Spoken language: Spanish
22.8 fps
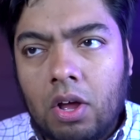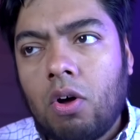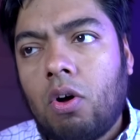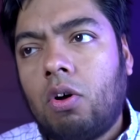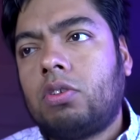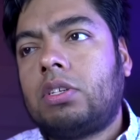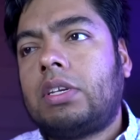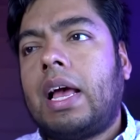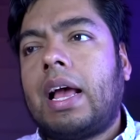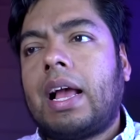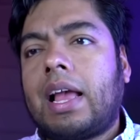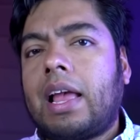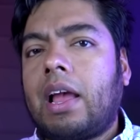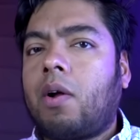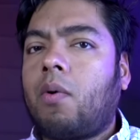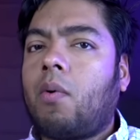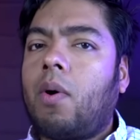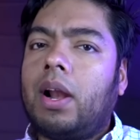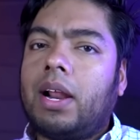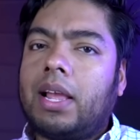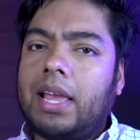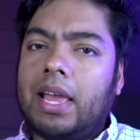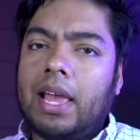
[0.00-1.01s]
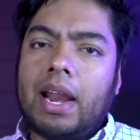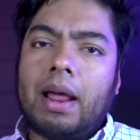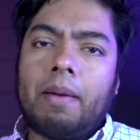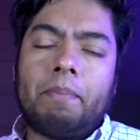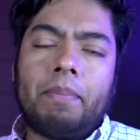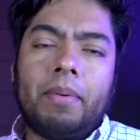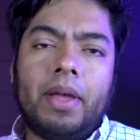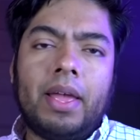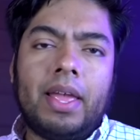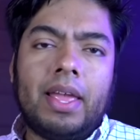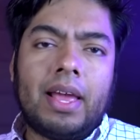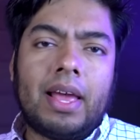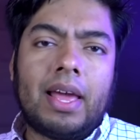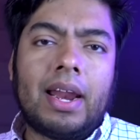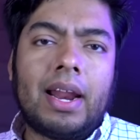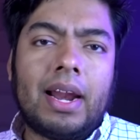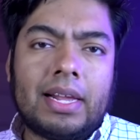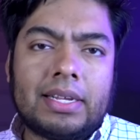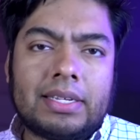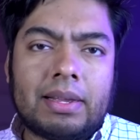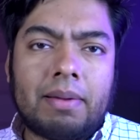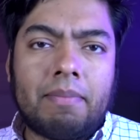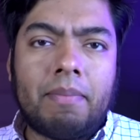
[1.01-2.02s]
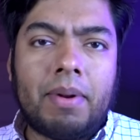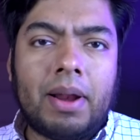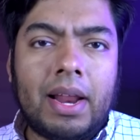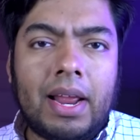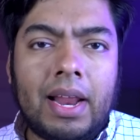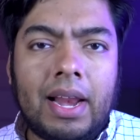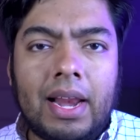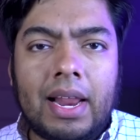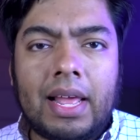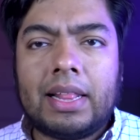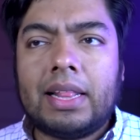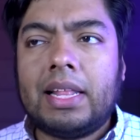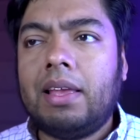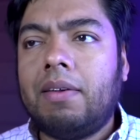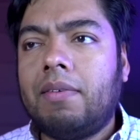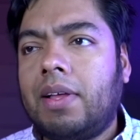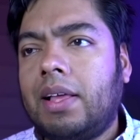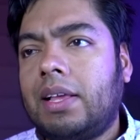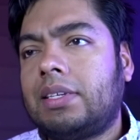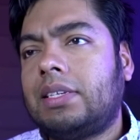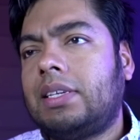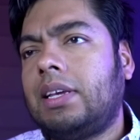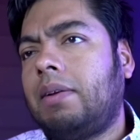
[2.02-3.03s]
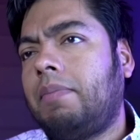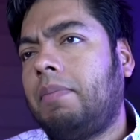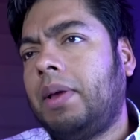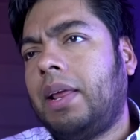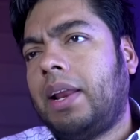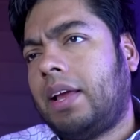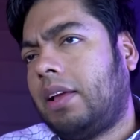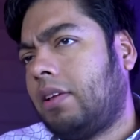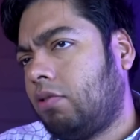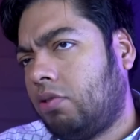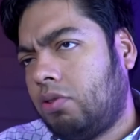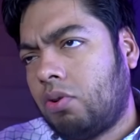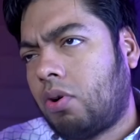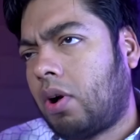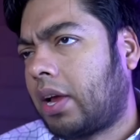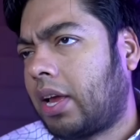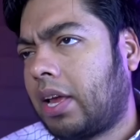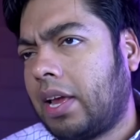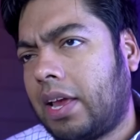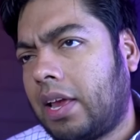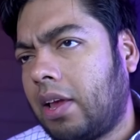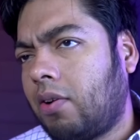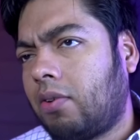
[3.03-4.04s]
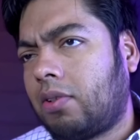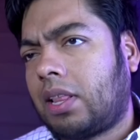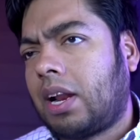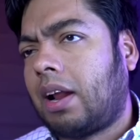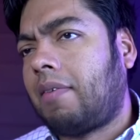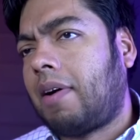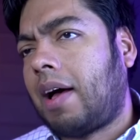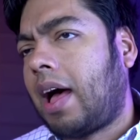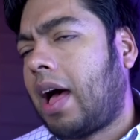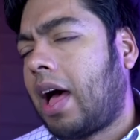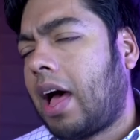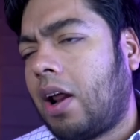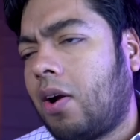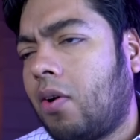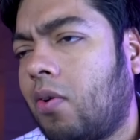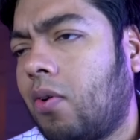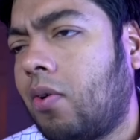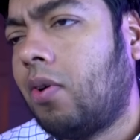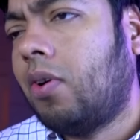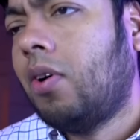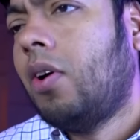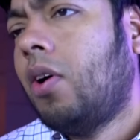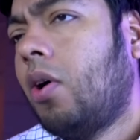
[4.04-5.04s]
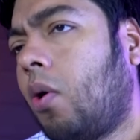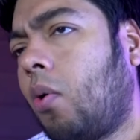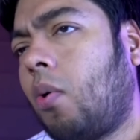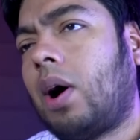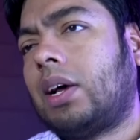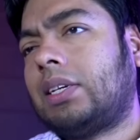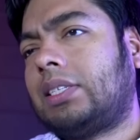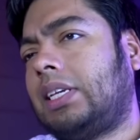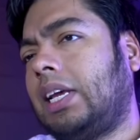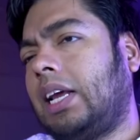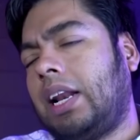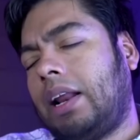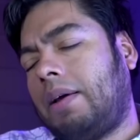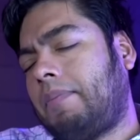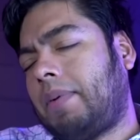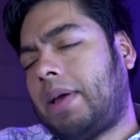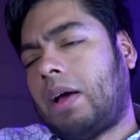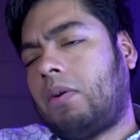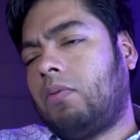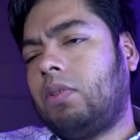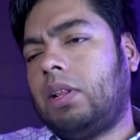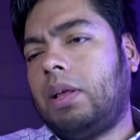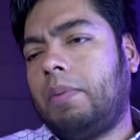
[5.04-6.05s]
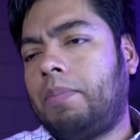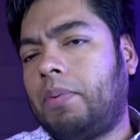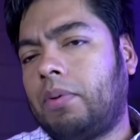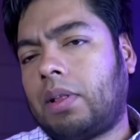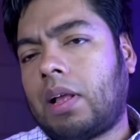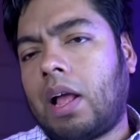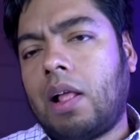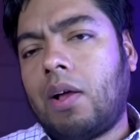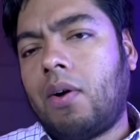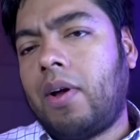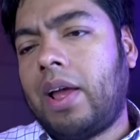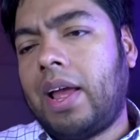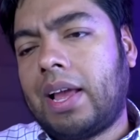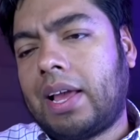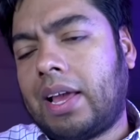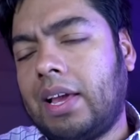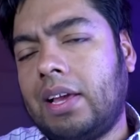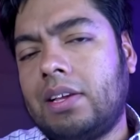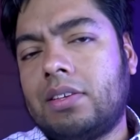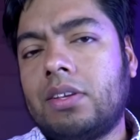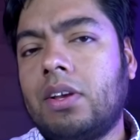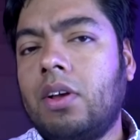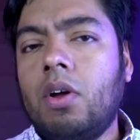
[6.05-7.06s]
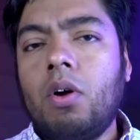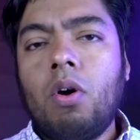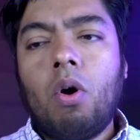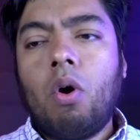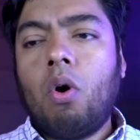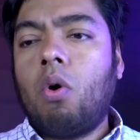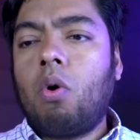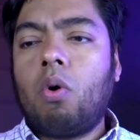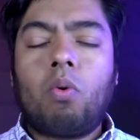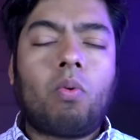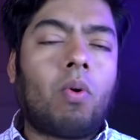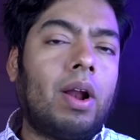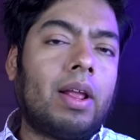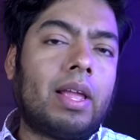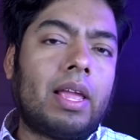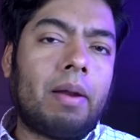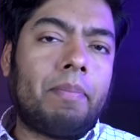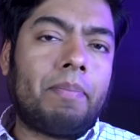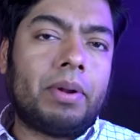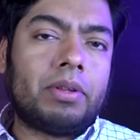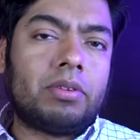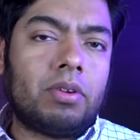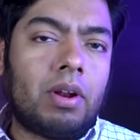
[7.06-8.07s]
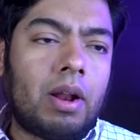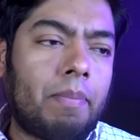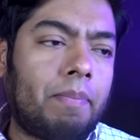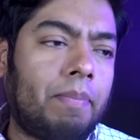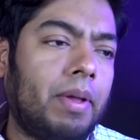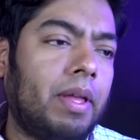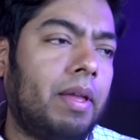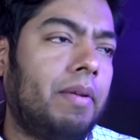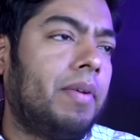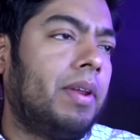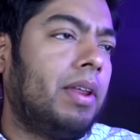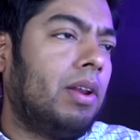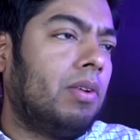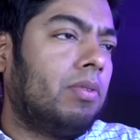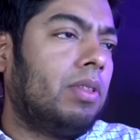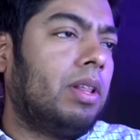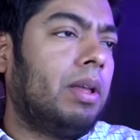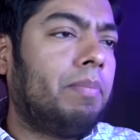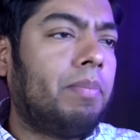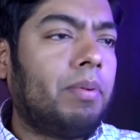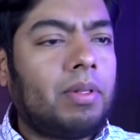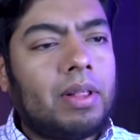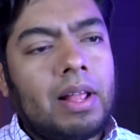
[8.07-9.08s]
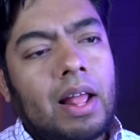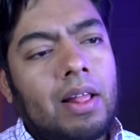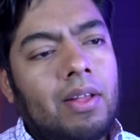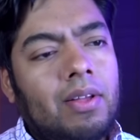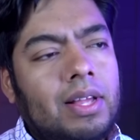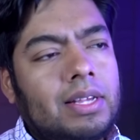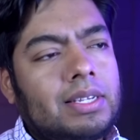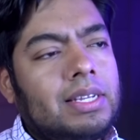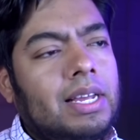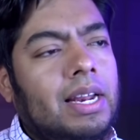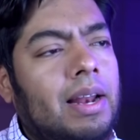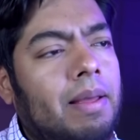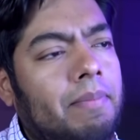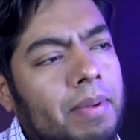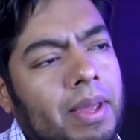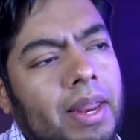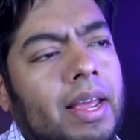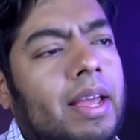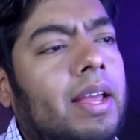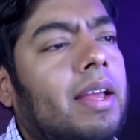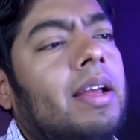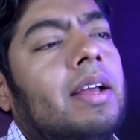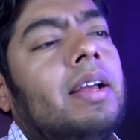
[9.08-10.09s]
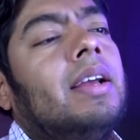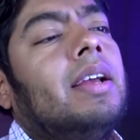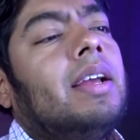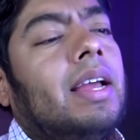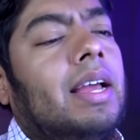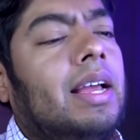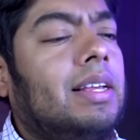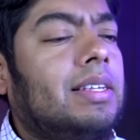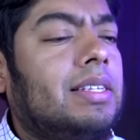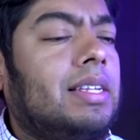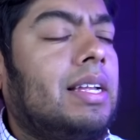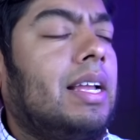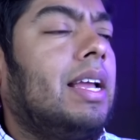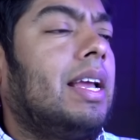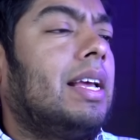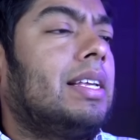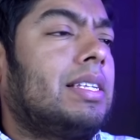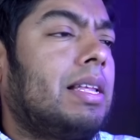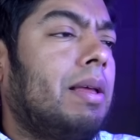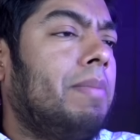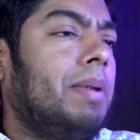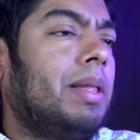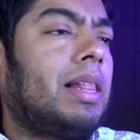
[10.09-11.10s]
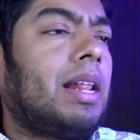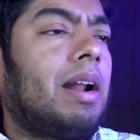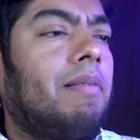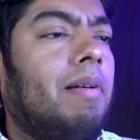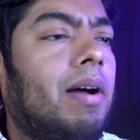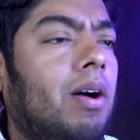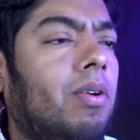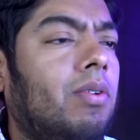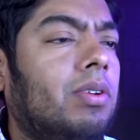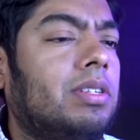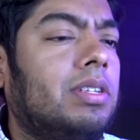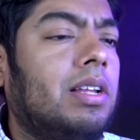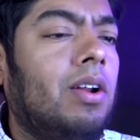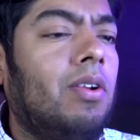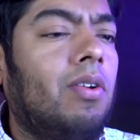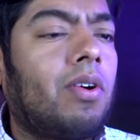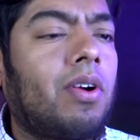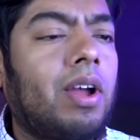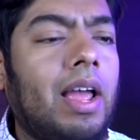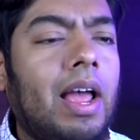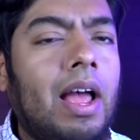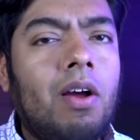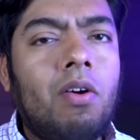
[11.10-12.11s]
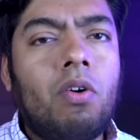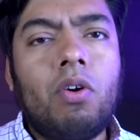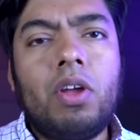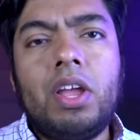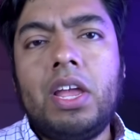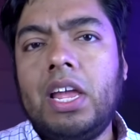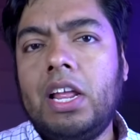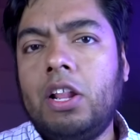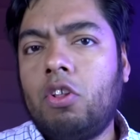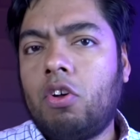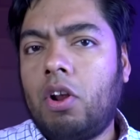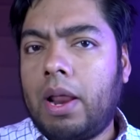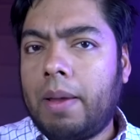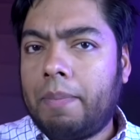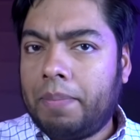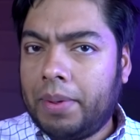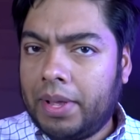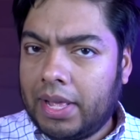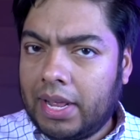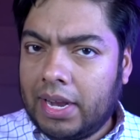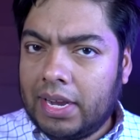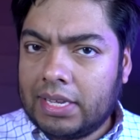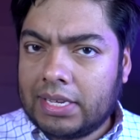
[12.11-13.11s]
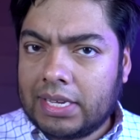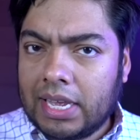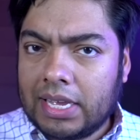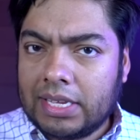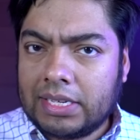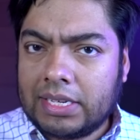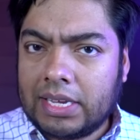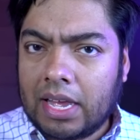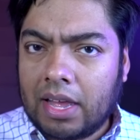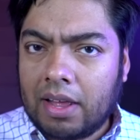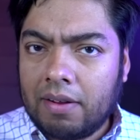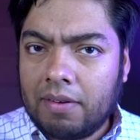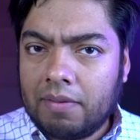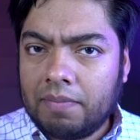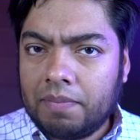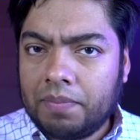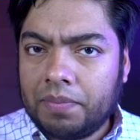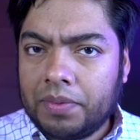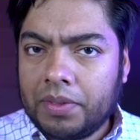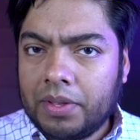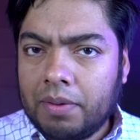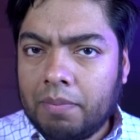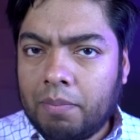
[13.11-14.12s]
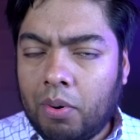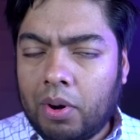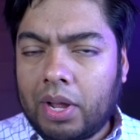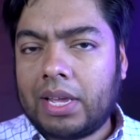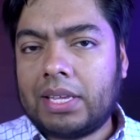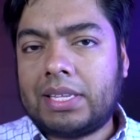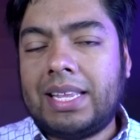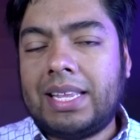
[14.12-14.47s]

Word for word: O sea que cualquiera puede llegar a la Asamblea Legislativa y decir, mire, yo aquí quiero trabajar o, o asígneme a un diputado X o cualquier persona puede venir a un diputado y decirle, mire, este, este es mi trabajo, este es lo que hago y no le pide licencia, porque